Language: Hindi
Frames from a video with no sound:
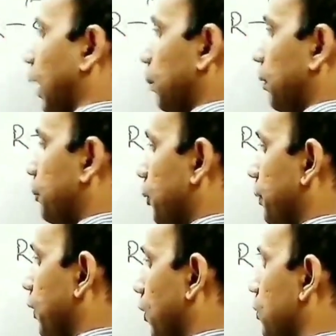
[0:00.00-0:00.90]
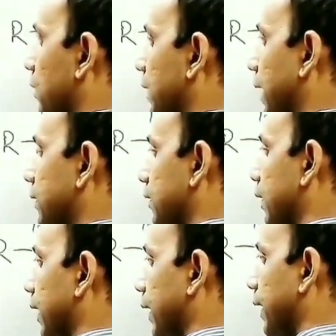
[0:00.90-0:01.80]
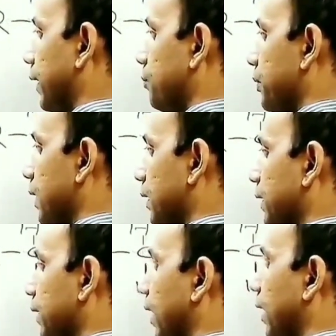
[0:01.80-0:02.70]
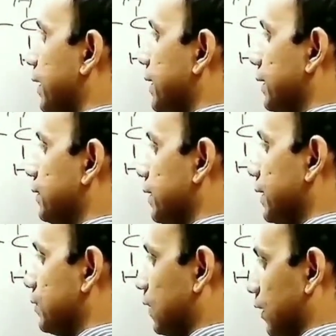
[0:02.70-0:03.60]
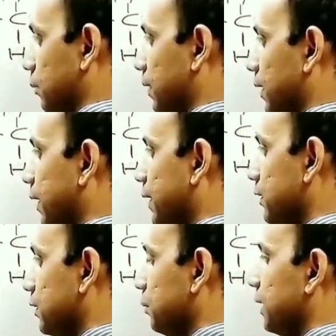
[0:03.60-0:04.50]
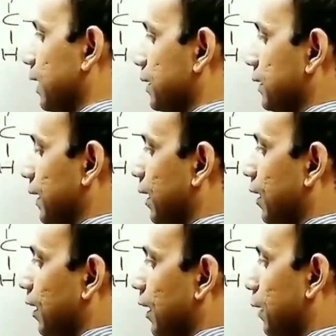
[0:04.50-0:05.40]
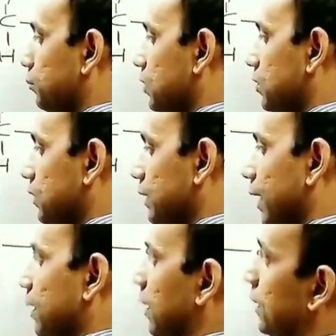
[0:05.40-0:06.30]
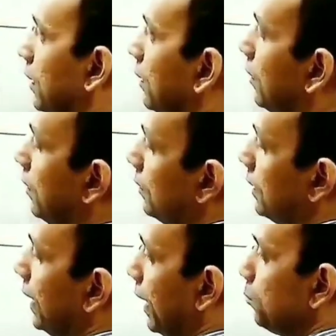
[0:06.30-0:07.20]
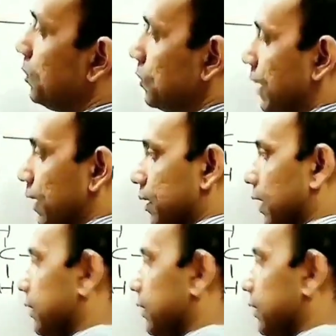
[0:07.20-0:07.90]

अब हमें प्रोपेनॉन को रिएक्ट करना है ग्रिगनाड रिएजेंट के साथ अब ग्रिगनाड रिएजेंट में भी क्या करते हैं एम कर लेते हैं ठीक है एम कर